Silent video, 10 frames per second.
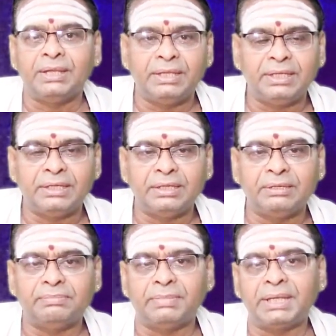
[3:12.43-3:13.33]
நீங்கள்
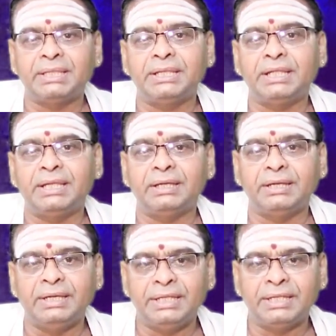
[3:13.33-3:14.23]
மனதிலே
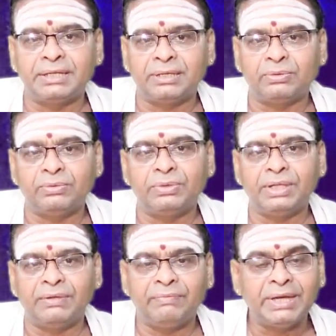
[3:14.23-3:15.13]

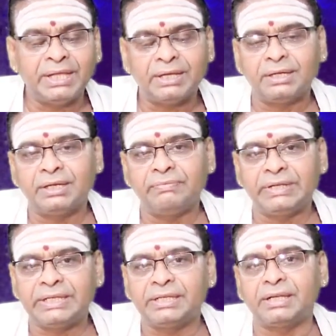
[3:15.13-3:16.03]
எண்ணியிருக்கக்கூடிய விடயங்கள்
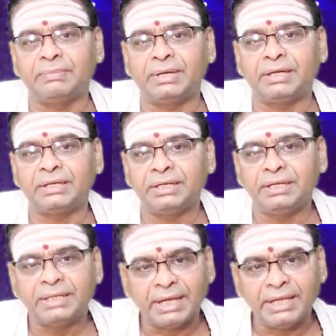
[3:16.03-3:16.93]
வெற்றிகரமாக
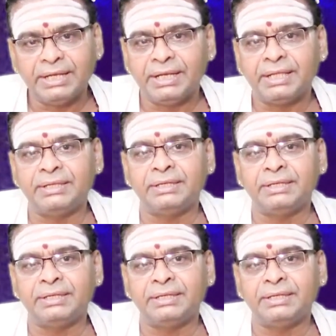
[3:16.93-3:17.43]
நிறைநிலை